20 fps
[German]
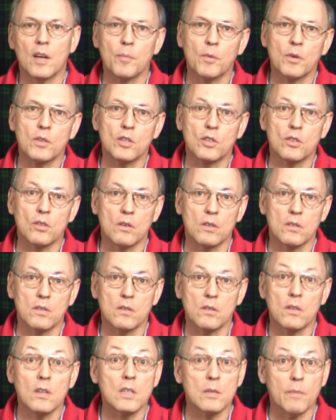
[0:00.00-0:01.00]
hat man auch die Chance,
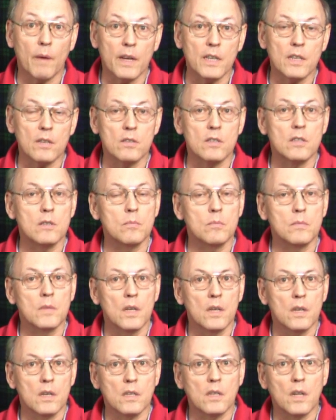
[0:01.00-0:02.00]
noch eine zweite aus diesem
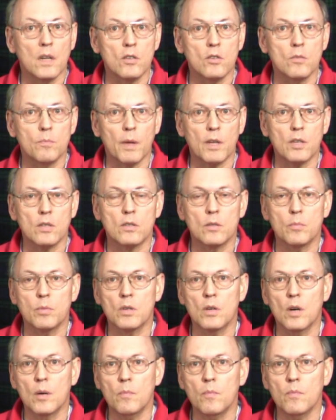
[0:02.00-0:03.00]
identischen Batch zu
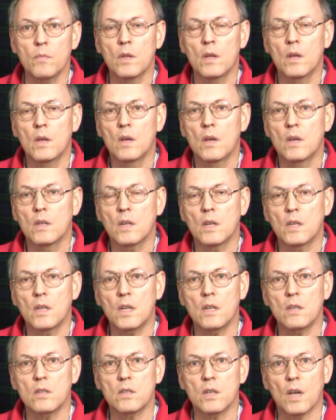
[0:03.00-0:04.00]
bekommen. Denn
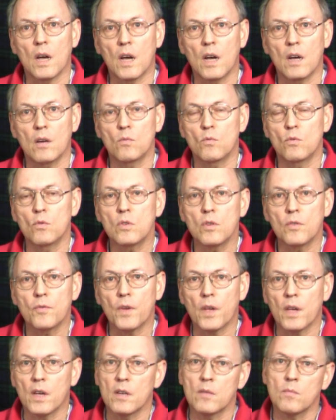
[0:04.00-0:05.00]
jedes Jahr
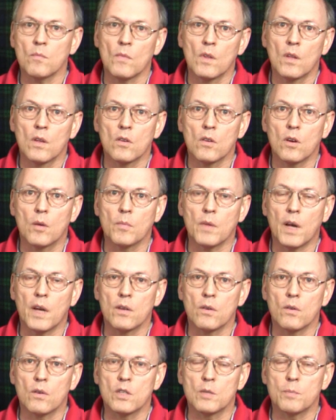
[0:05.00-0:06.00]
ungefähr kommt
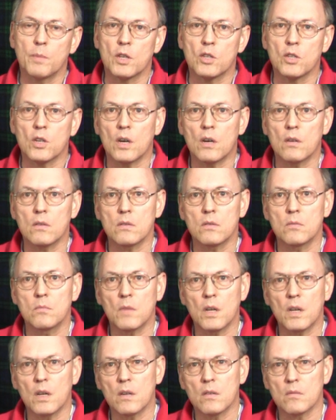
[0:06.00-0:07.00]
ein neues Batch raus.
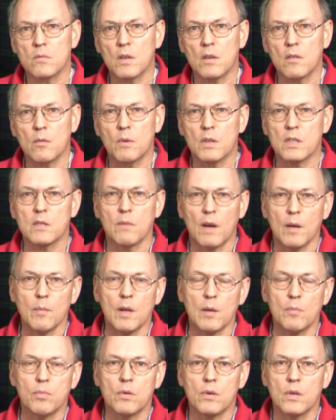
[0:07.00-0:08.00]
Naja, sagen wir mal,
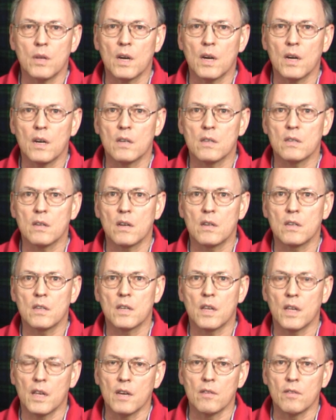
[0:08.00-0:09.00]
zweimal pro Jahr ist
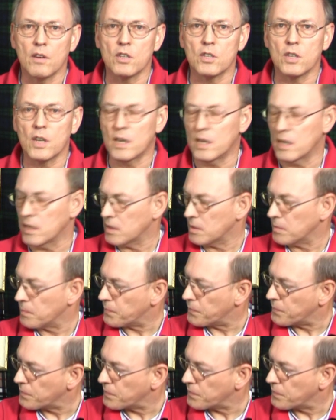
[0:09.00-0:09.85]
eigentlich eher wahrscheinlich.